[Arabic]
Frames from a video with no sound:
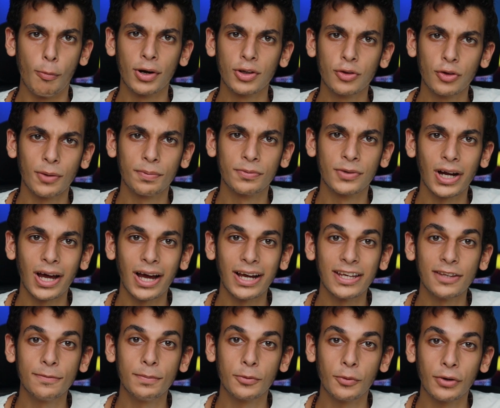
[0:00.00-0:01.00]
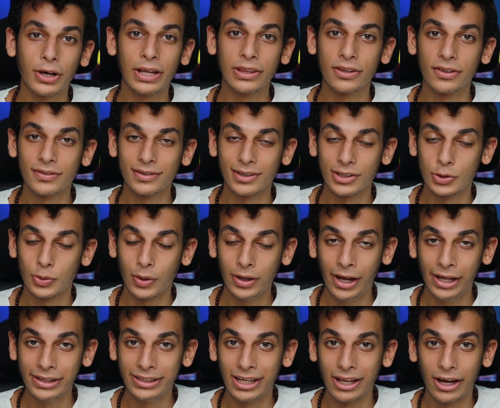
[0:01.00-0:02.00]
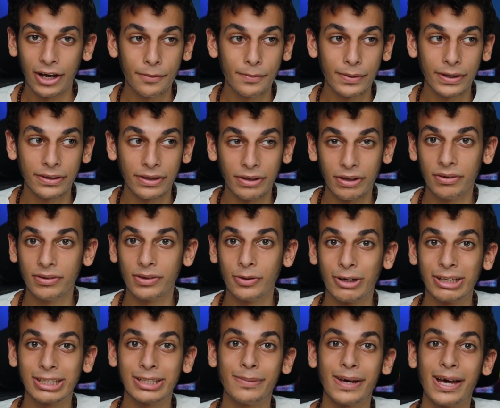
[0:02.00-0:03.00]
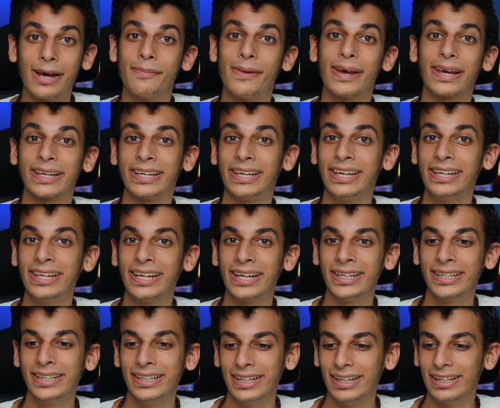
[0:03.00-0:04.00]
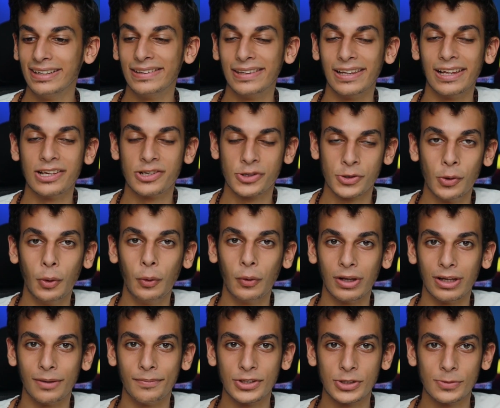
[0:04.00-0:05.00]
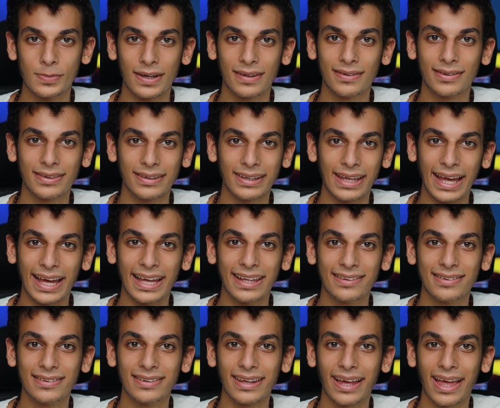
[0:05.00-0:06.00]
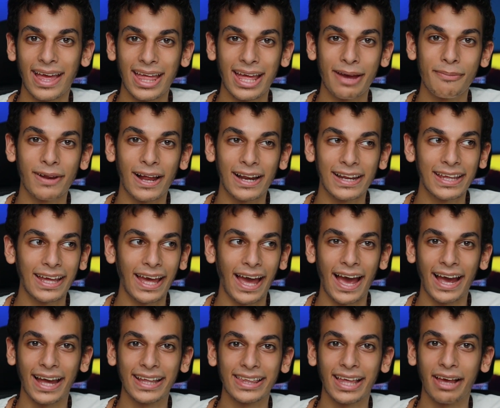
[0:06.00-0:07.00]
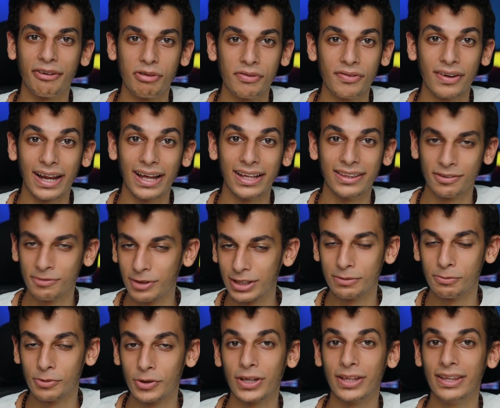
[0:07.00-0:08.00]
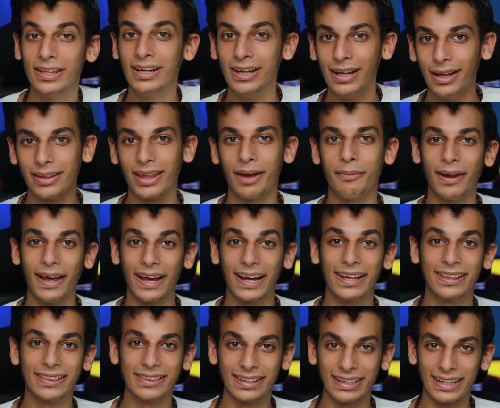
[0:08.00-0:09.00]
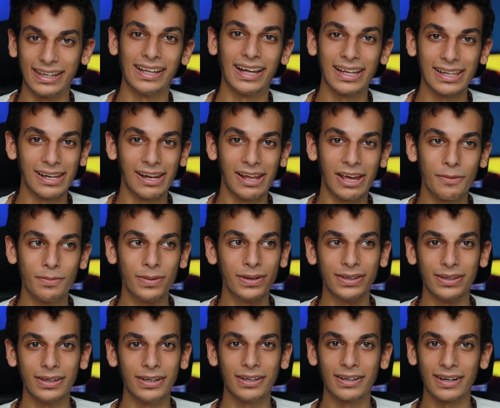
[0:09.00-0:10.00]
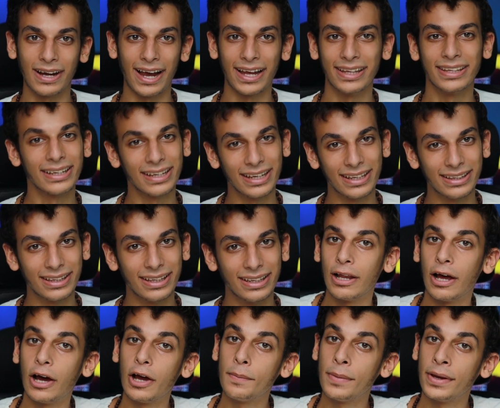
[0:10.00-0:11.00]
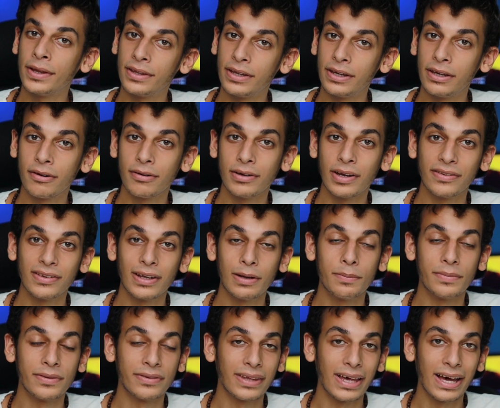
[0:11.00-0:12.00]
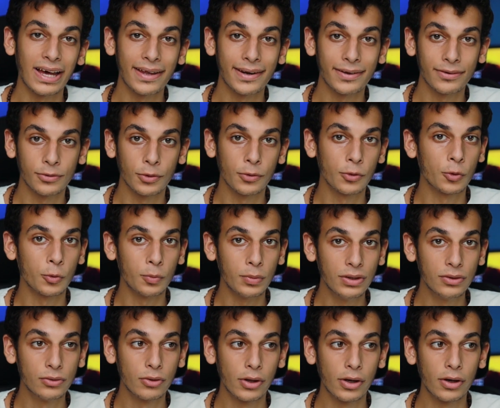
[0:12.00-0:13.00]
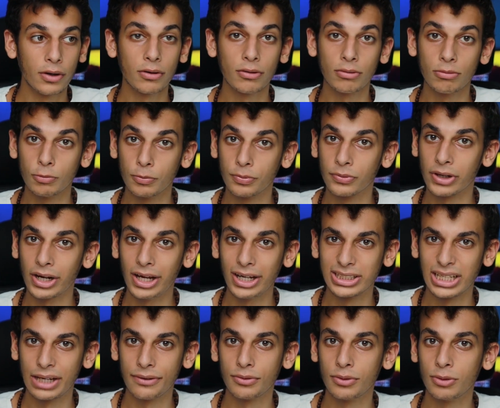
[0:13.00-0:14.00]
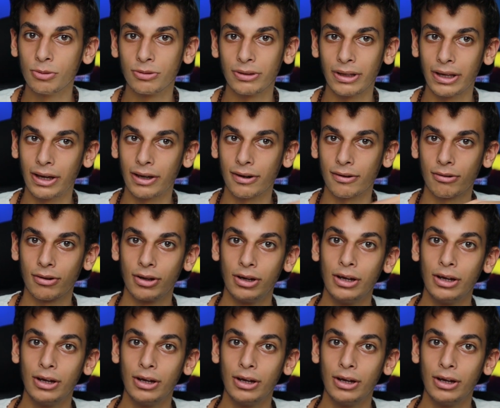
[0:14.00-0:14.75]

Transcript: وبرضه ده بصراحه يثبت وجهه نظري شويه ان الايباد اير دلوقتي بقى ماكينه للشغل مش بس جهاز تعمل عليه حاجات خفيفه لا دلوقتي ممكن تعمل حاجات تقيله على الايباد اير عادي جدا الايباد اير نزل بسعر 600 دولار وبصراحه شايفه سعر